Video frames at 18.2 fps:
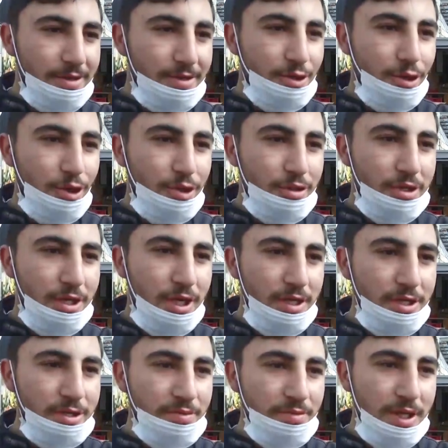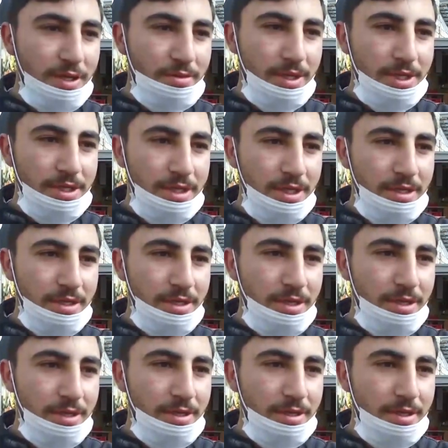yoğun çalışmaya başladık.
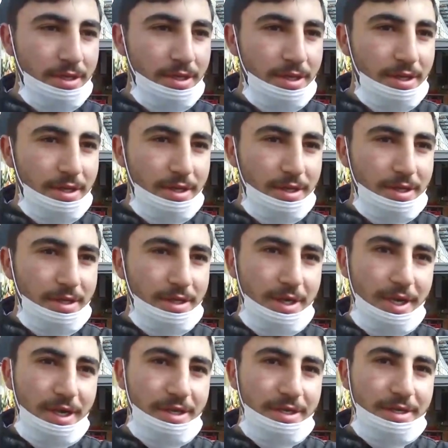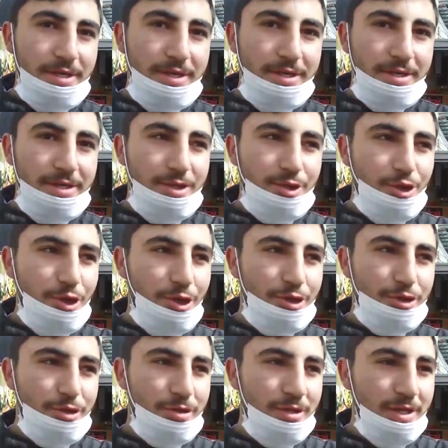Yani
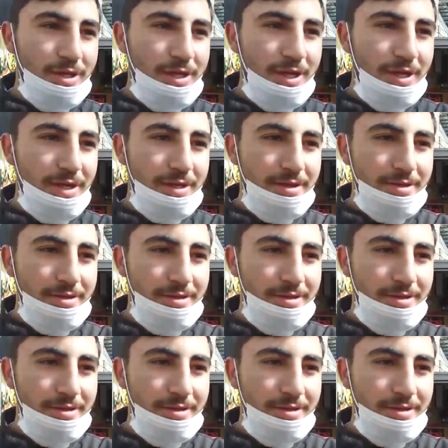çok şükür yine